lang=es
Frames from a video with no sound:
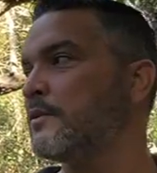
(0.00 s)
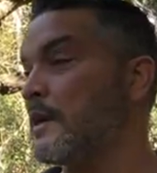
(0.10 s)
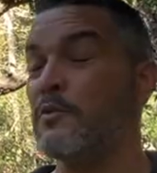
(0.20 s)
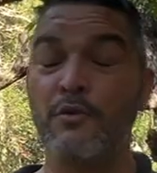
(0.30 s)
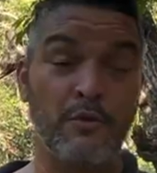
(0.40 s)

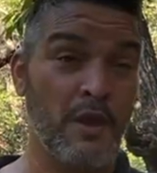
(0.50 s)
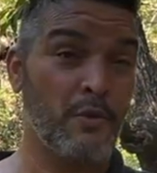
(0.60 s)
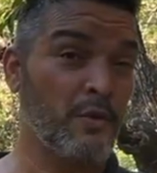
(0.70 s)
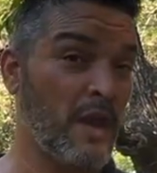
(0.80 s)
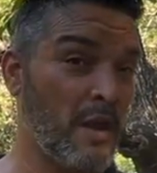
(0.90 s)
Estamos
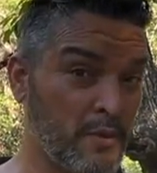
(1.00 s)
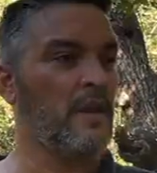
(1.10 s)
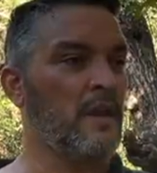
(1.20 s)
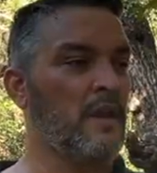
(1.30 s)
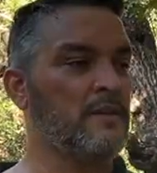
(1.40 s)
rodeados de
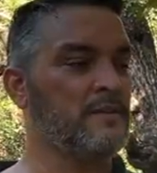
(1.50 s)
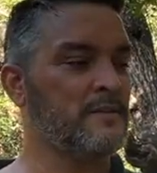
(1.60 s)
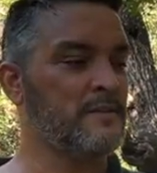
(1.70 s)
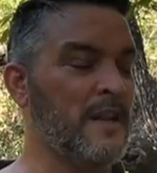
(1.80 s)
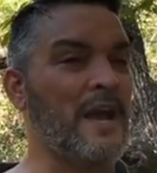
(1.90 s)
aves,
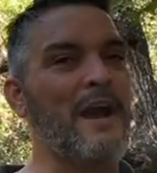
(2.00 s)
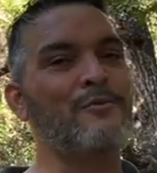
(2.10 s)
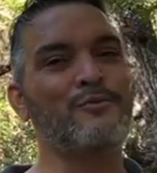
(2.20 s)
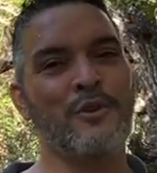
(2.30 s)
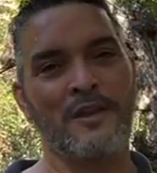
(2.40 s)
es la
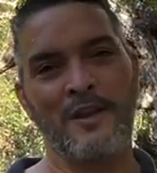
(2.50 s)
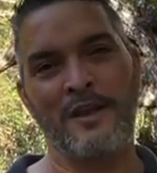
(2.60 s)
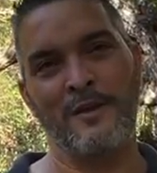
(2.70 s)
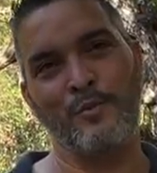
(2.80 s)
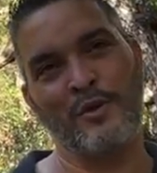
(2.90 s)
causa de
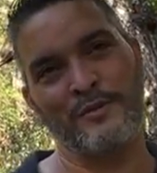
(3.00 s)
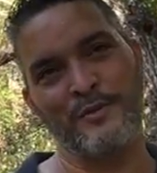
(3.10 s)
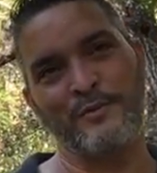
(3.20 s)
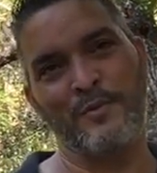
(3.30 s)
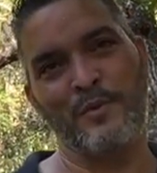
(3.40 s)
la
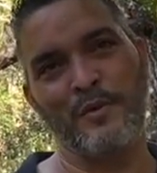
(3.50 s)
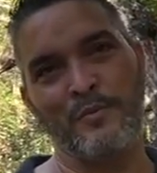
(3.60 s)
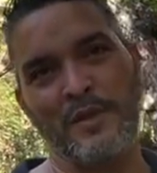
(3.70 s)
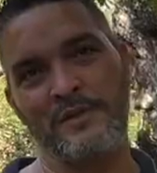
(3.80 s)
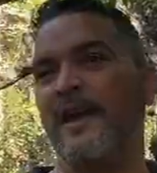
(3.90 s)
depuración del medio
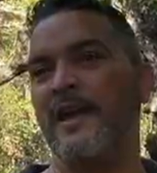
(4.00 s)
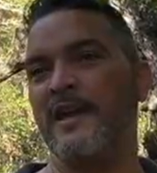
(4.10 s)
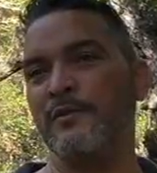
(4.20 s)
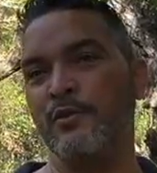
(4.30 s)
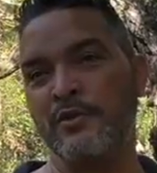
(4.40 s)
ambiente.
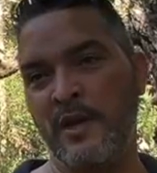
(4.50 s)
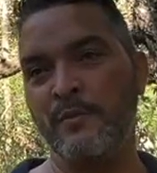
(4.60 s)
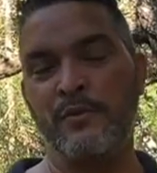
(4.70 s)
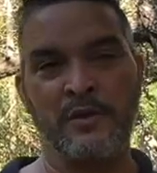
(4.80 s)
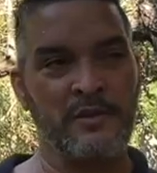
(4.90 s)
En estos
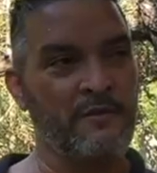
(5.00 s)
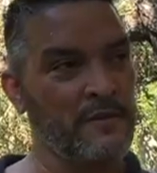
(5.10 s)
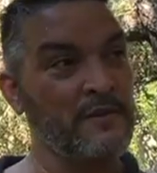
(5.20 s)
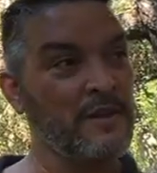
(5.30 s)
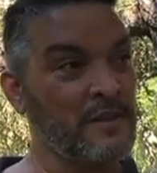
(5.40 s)
tiempos tan
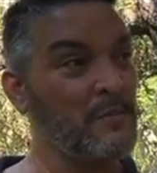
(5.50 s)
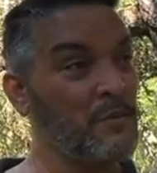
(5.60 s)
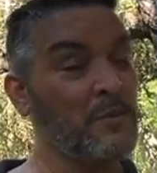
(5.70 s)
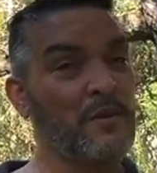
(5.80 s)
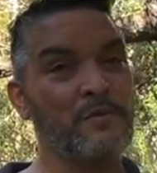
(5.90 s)
difíciles que
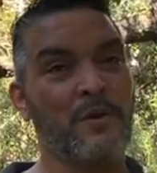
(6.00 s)
estamos viviendo